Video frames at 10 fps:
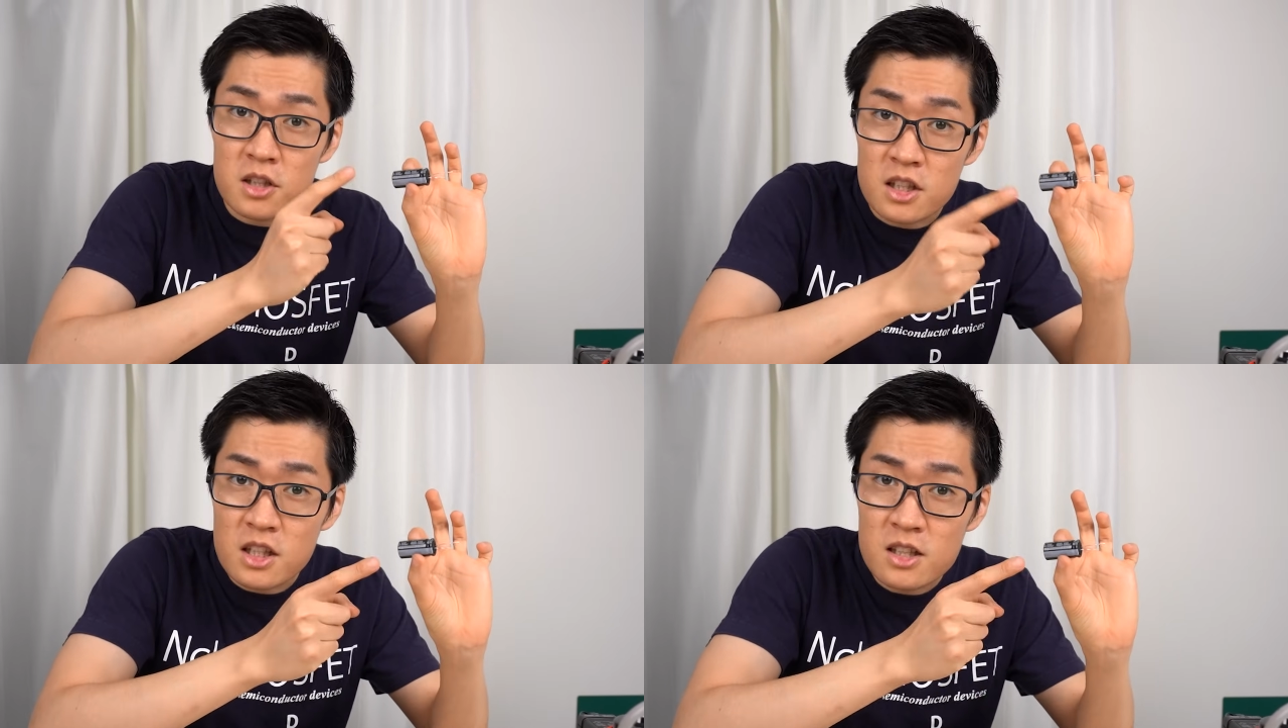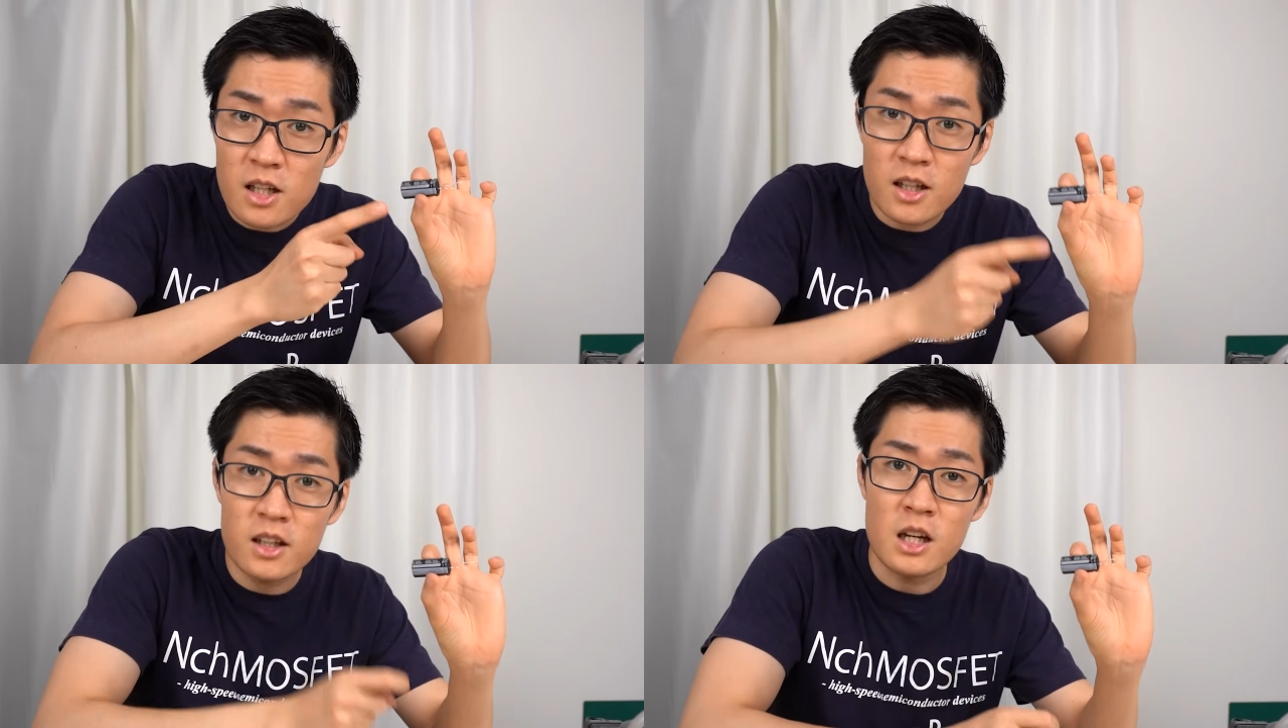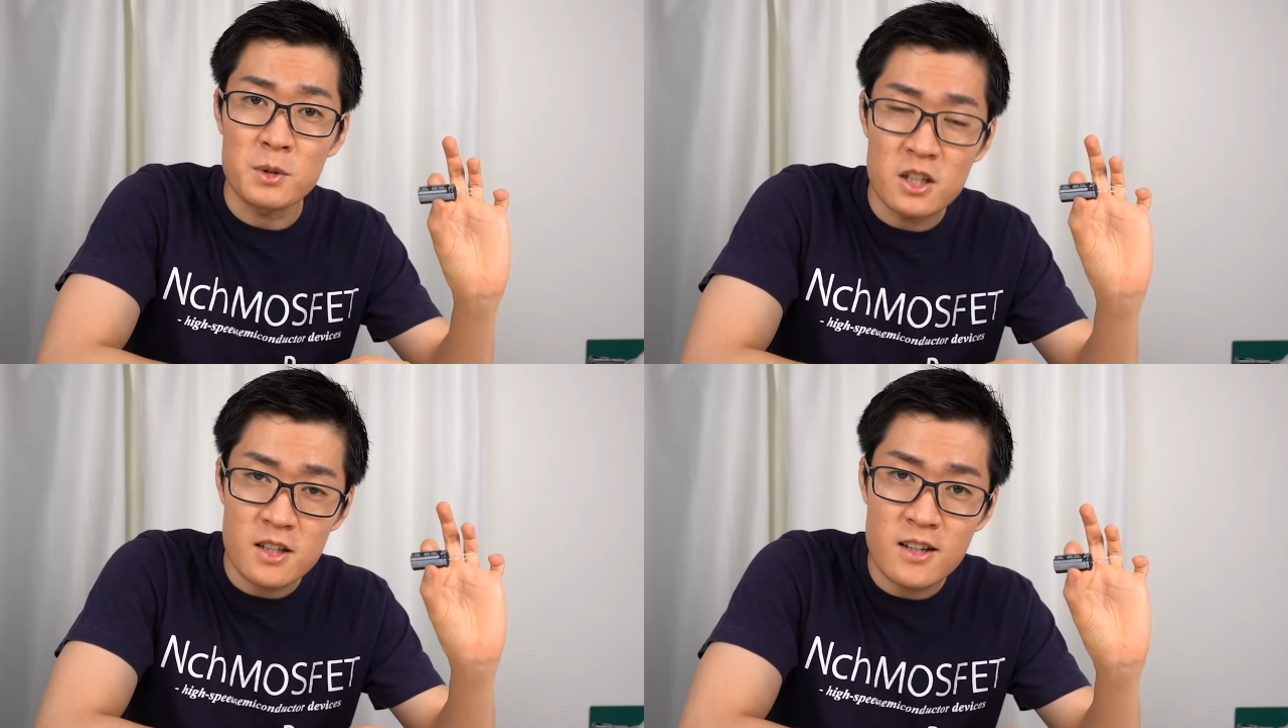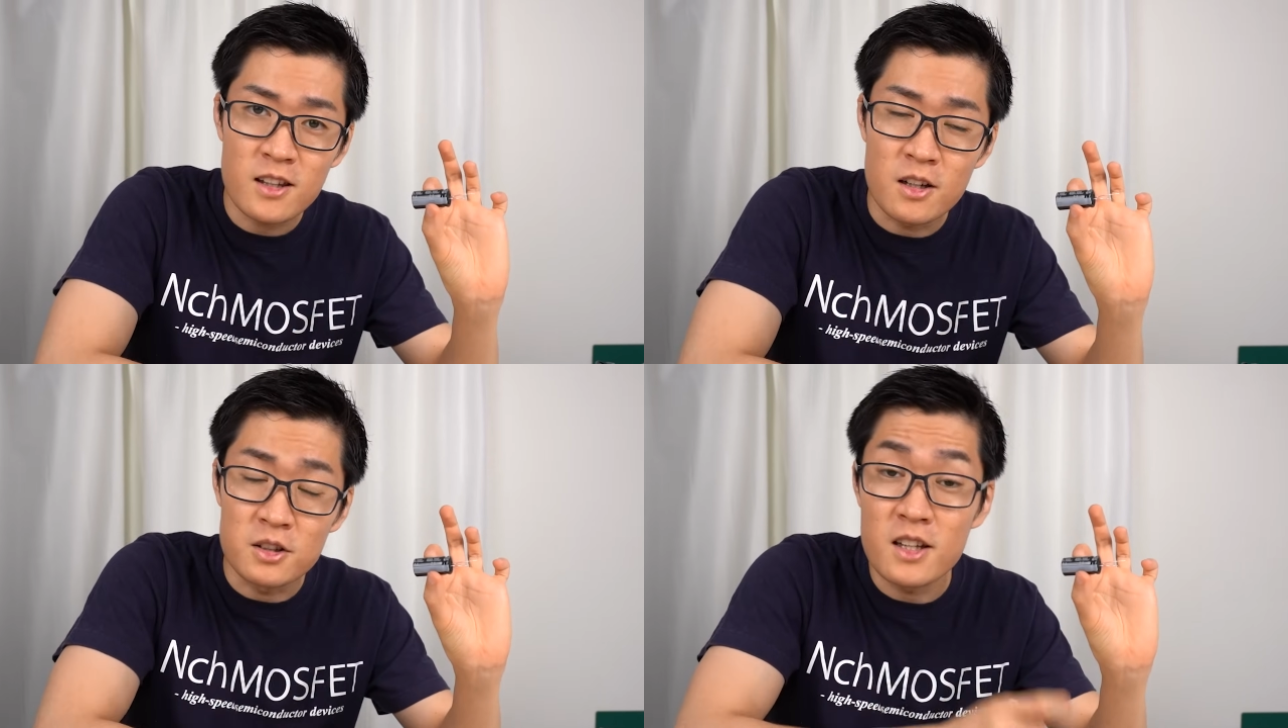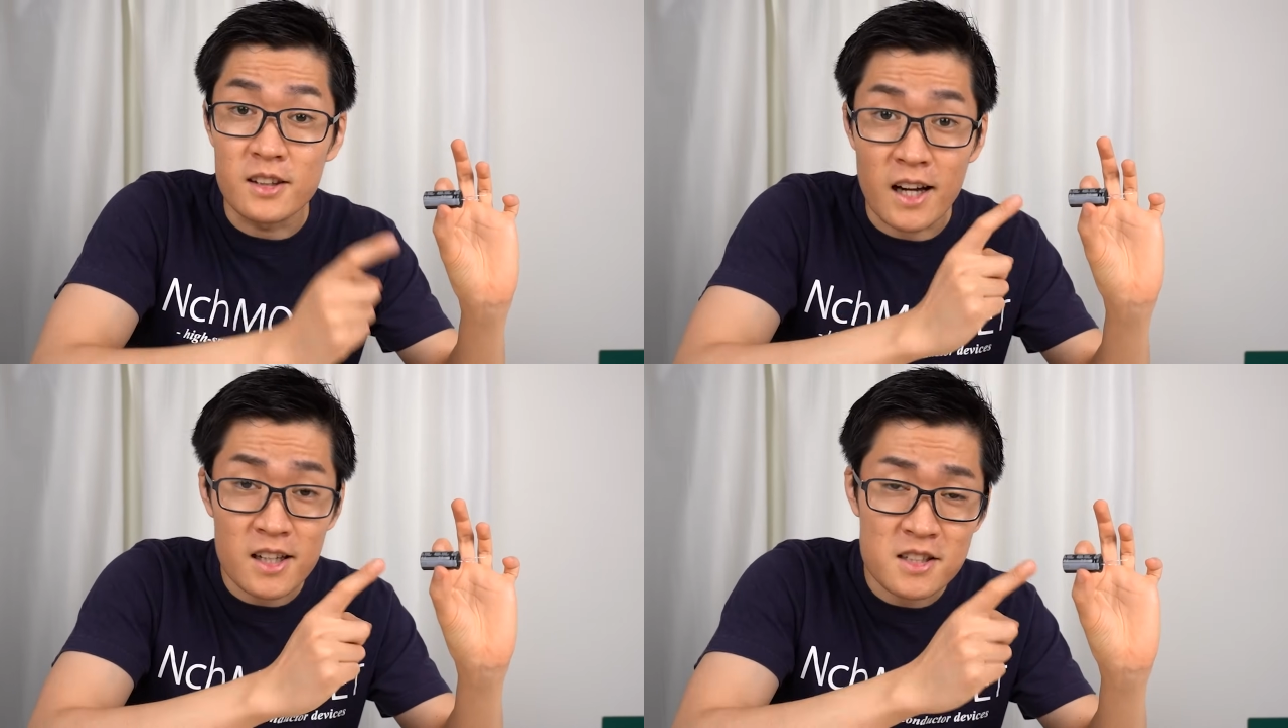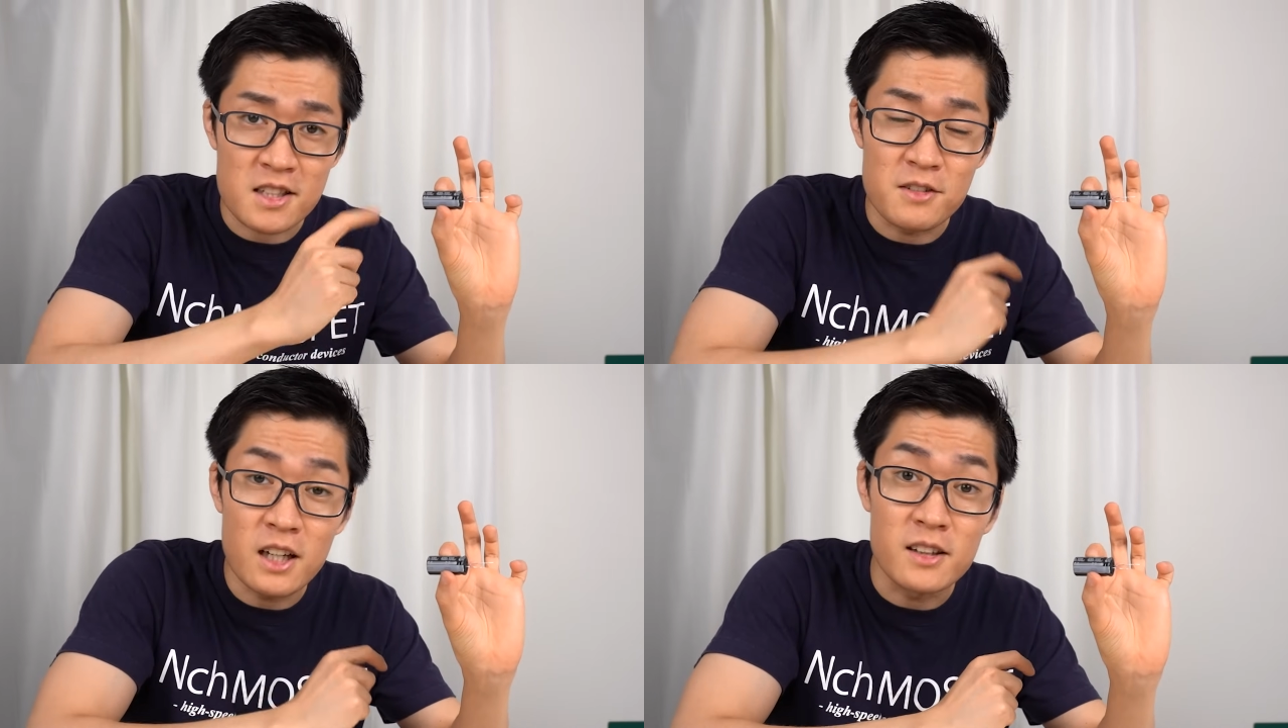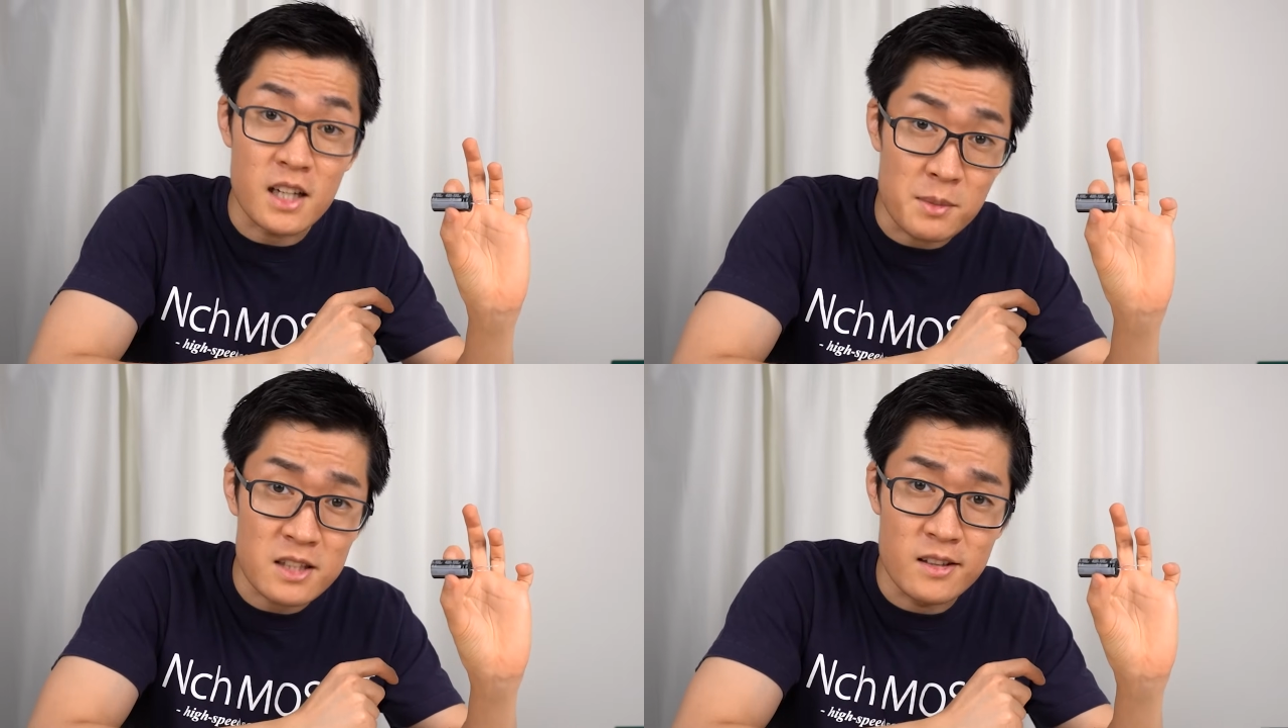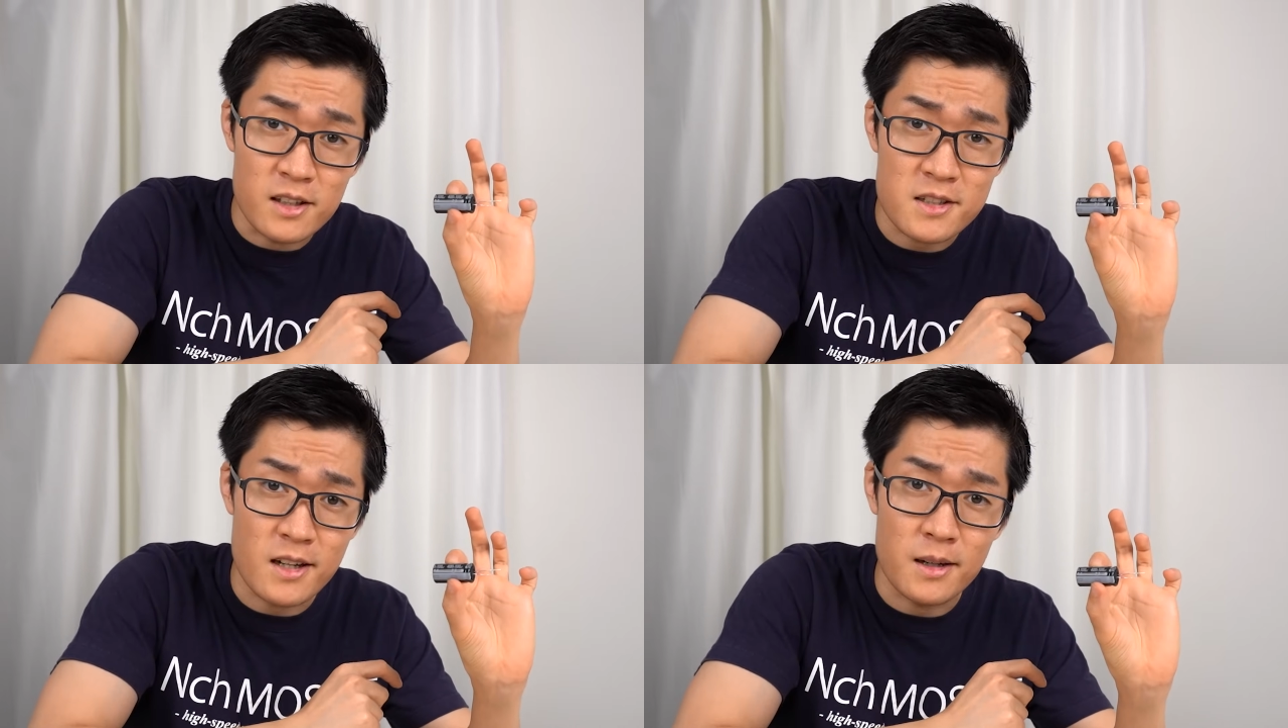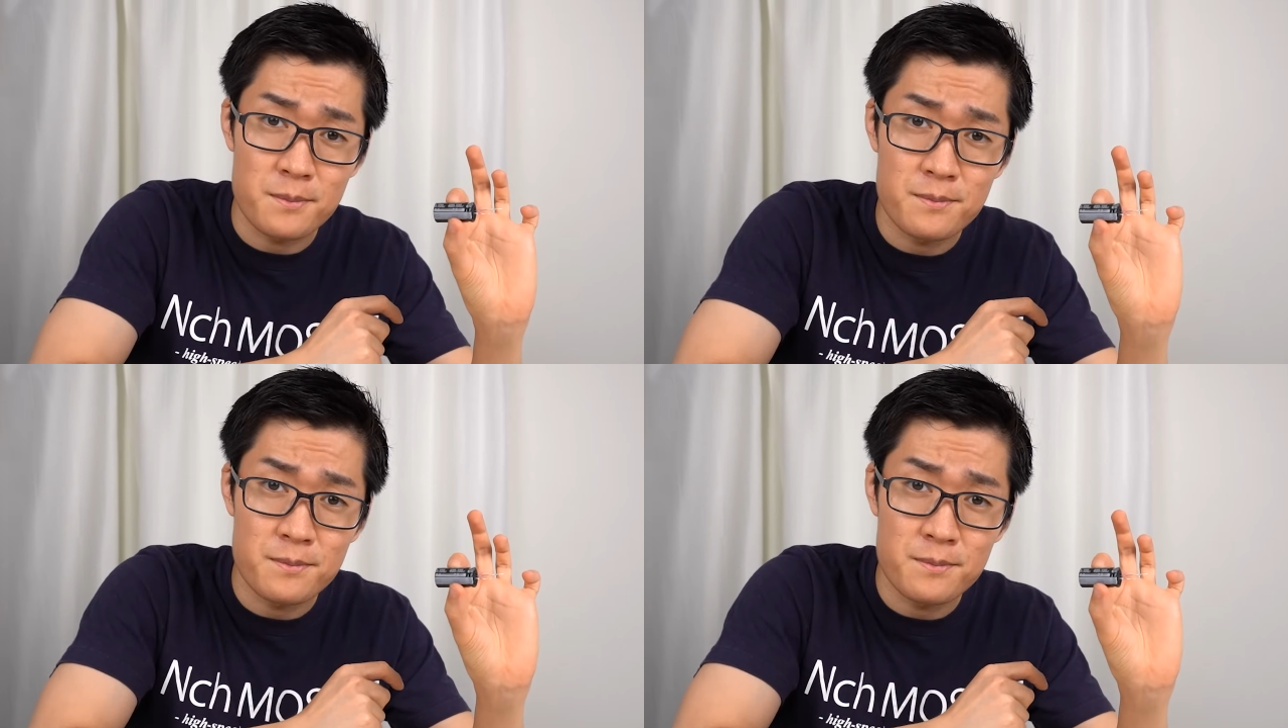小さなキャパシタだったので大事にはなりませんでした。